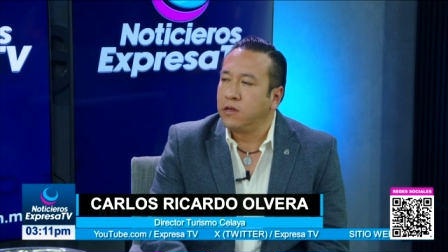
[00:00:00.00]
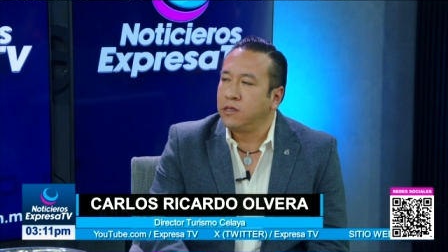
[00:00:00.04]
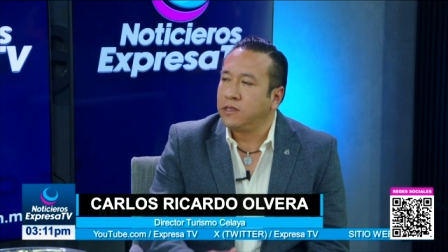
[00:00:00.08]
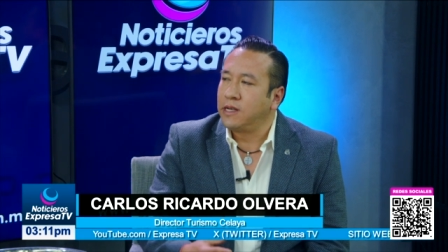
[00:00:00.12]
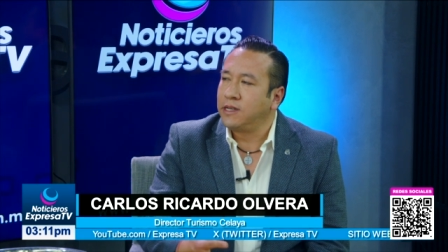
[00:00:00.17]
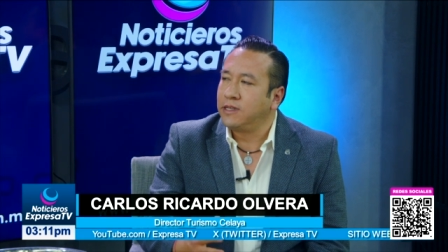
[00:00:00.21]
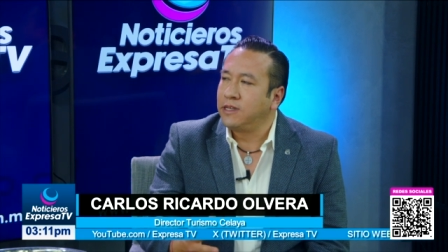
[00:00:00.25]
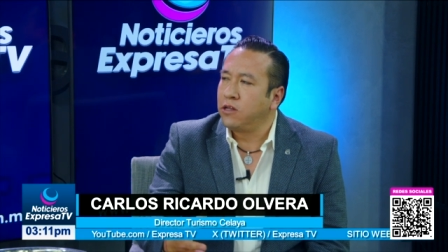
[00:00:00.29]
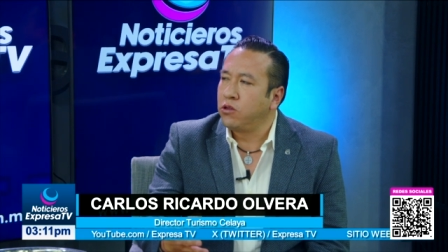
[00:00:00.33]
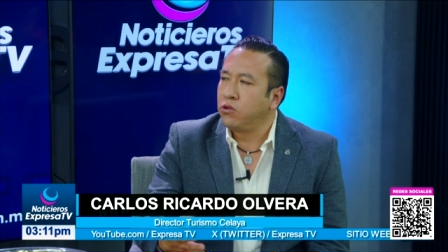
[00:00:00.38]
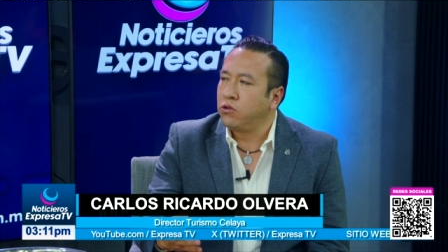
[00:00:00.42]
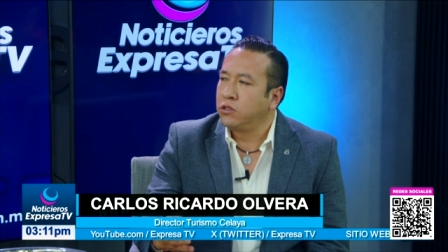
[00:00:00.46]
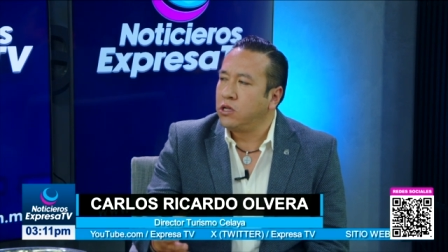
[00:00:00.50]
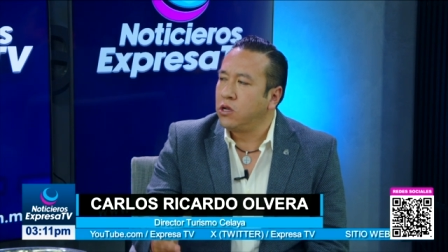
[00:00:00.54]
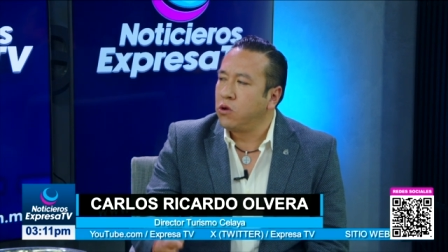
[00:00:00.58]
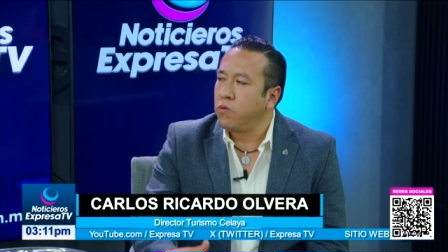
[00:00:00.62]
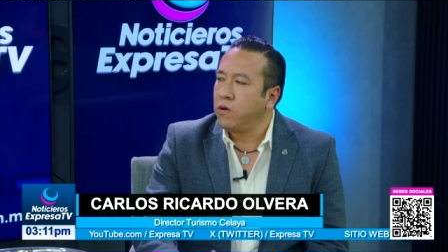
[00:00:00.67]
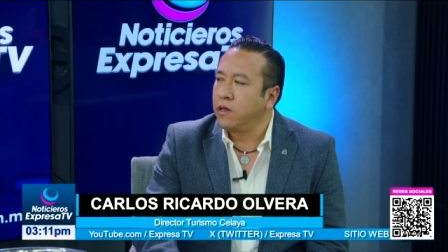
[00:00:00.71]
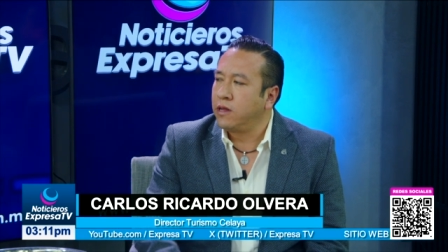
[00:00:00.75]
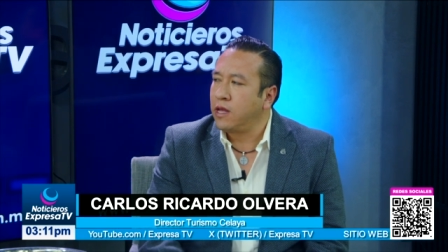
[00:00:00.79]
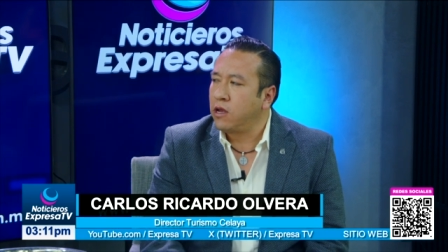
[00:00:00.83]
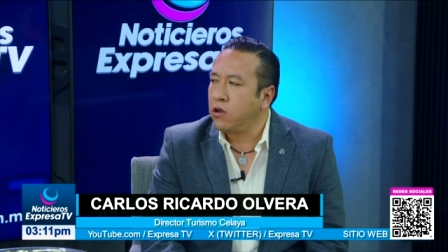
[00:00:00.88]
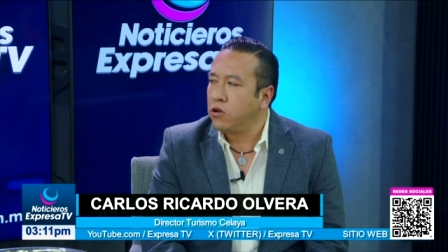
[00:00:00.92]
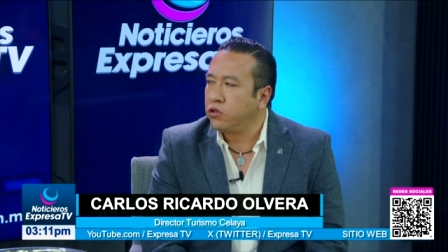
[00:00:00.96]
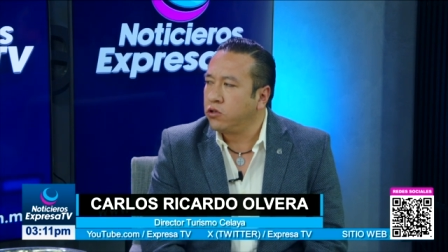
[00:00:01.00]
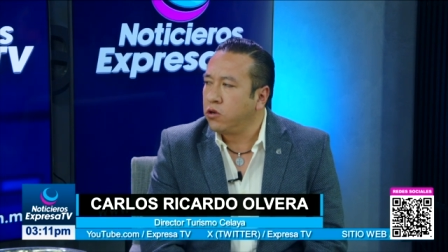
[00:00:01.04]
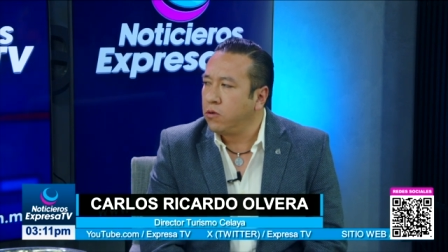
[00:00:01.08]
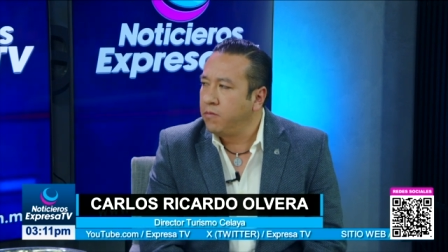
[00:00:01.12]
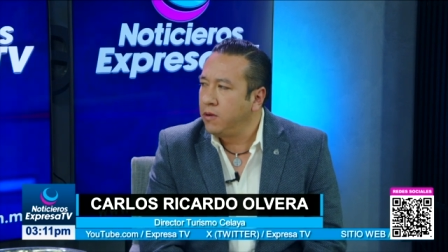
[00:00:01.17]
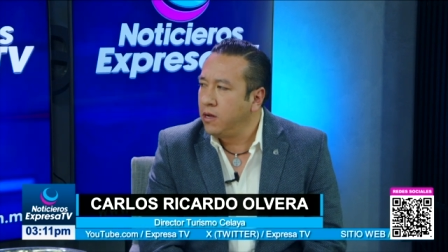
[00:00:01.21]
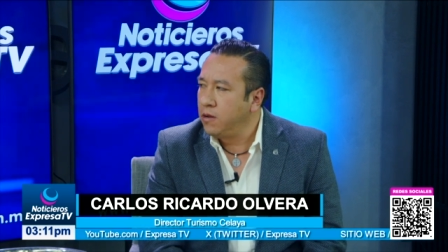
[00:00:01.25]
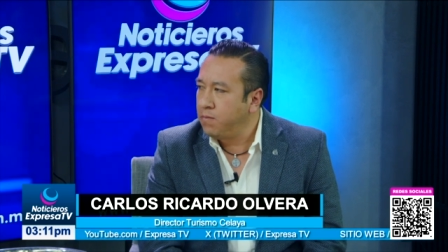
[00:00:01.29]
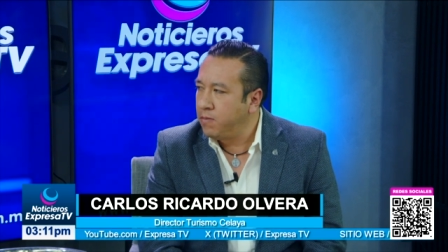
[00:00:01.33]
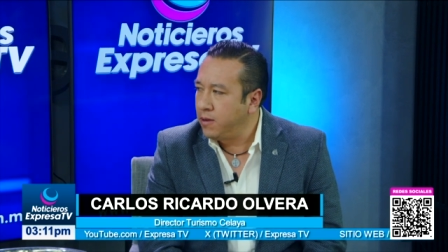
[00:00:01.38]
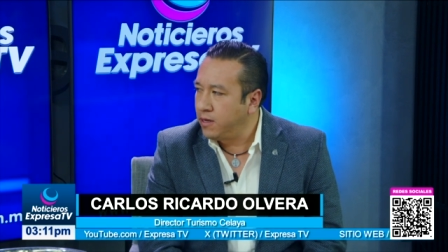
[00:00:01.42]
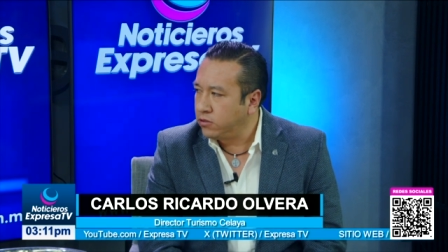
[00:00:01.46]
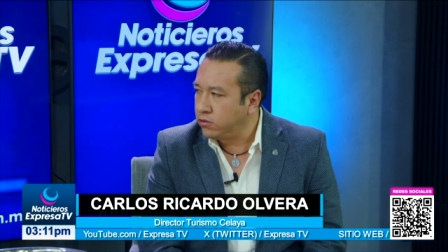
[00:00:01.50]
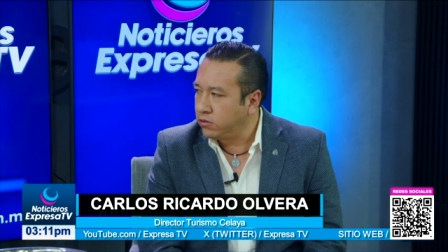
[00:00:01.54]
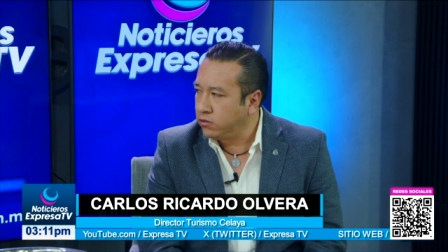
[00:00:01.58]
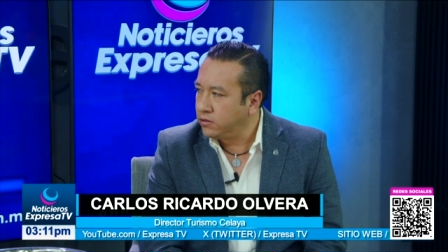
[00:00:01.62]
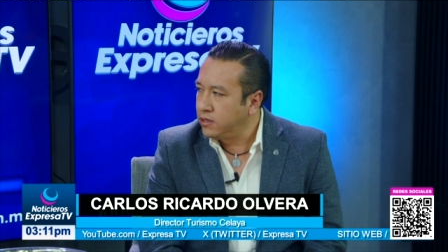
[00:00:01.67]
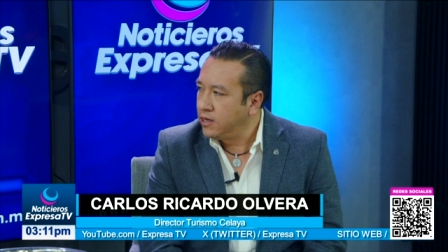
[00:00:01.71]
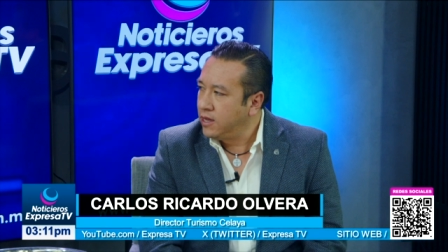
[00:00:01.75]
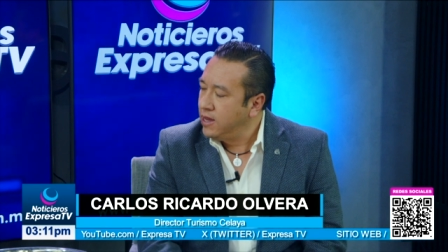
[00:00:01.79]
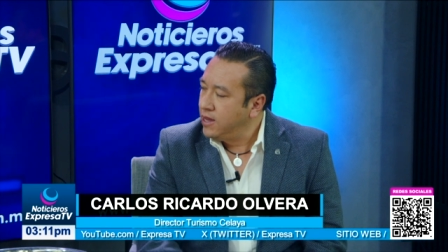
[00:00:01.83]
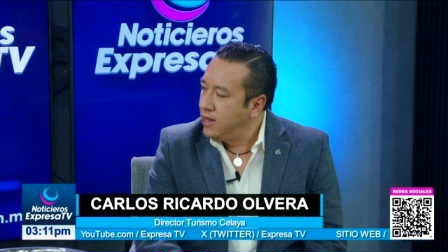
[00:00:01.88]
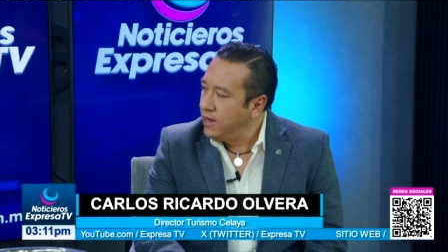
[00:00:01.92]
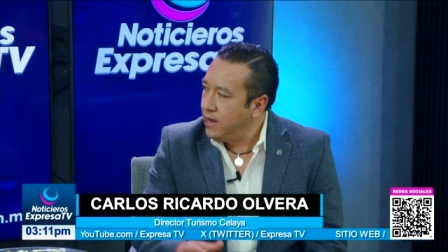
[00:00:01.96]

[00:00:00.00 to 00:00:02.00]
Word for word: de 658 mil pesos.